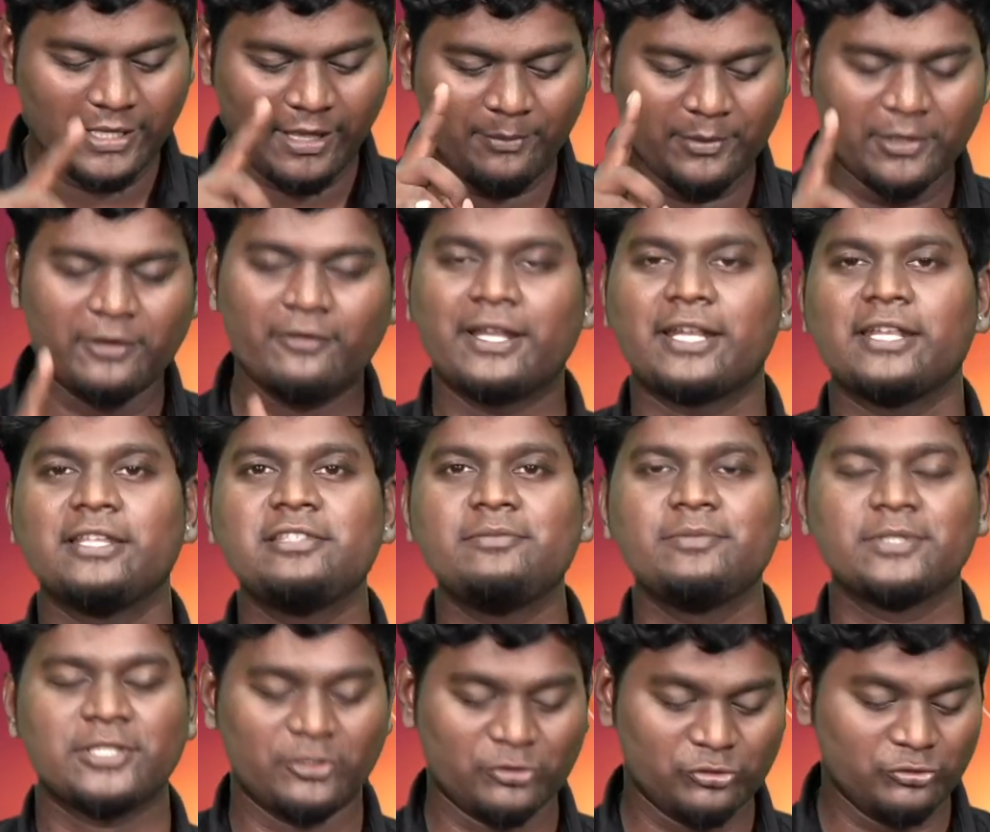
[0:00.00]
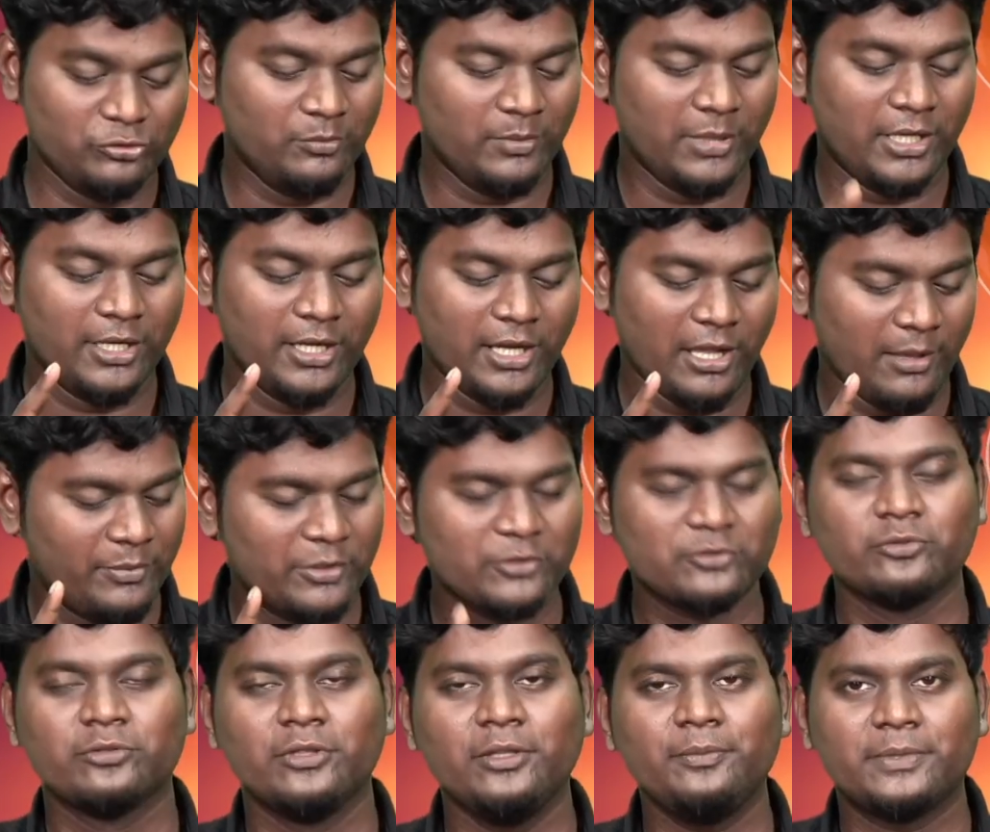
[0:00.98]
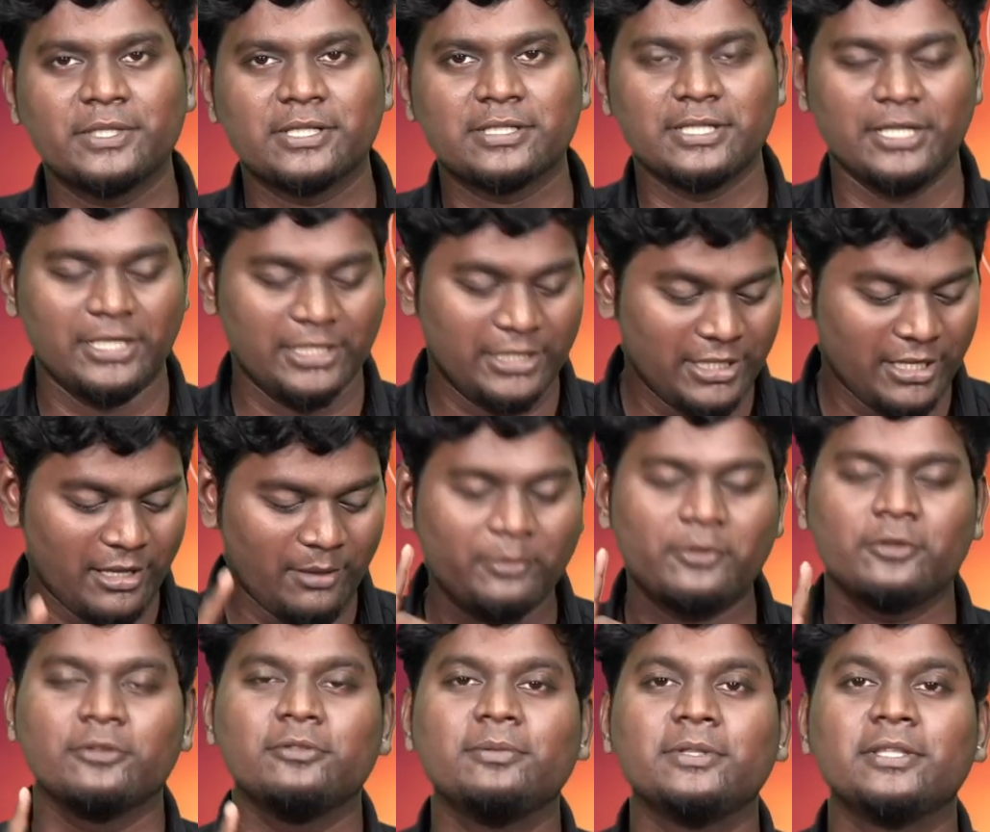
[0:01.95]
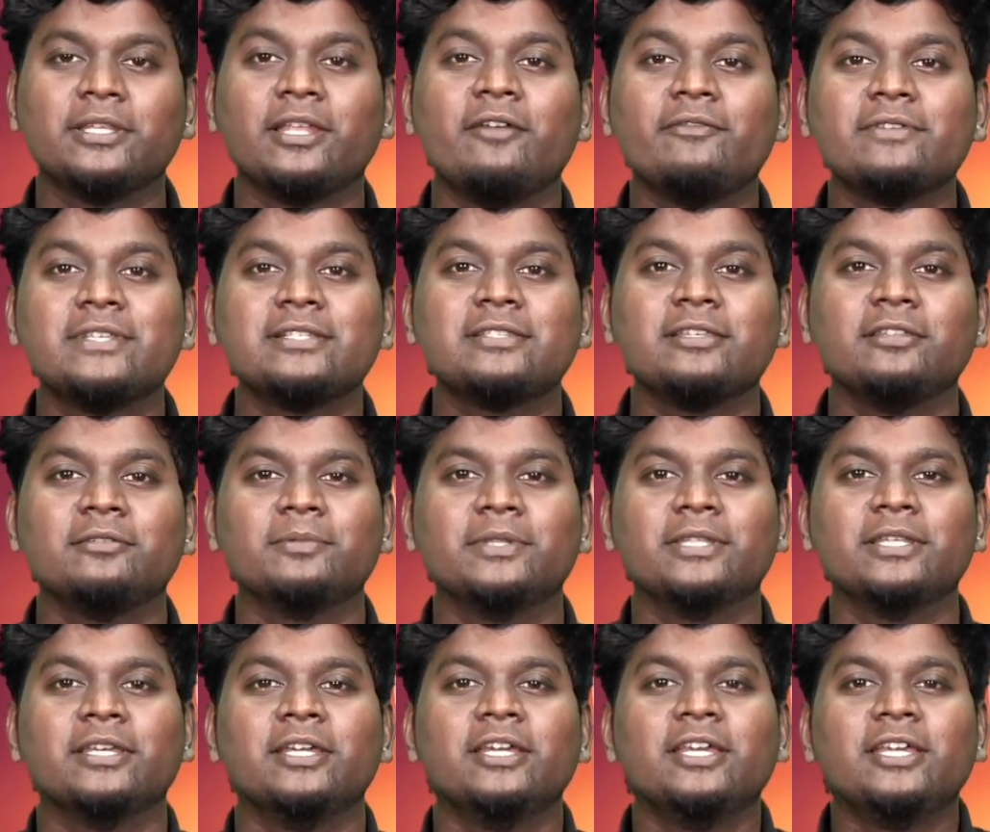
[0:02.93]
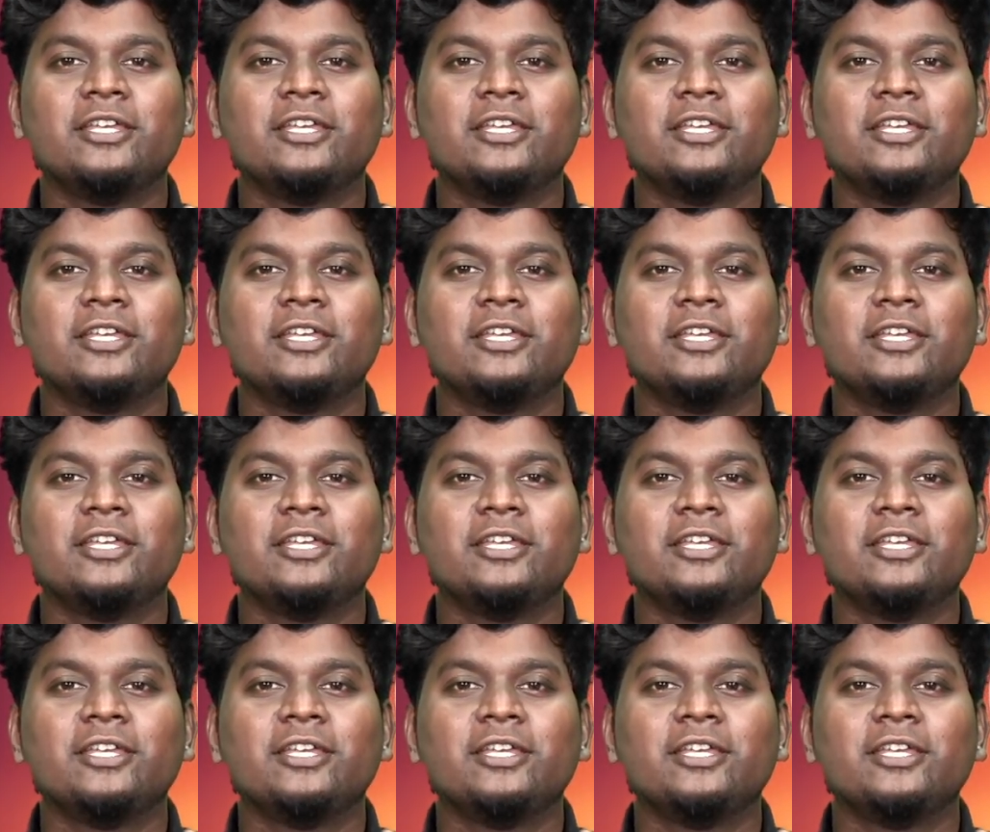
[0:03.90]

அப்புறம் வரலட்சுமி சரத்குமார் அப்புறம் சுதீப் கிருஷ்ணன் அப்புறம் வந்து பார்த்திங்கன்னா விஜய் சேதுபதி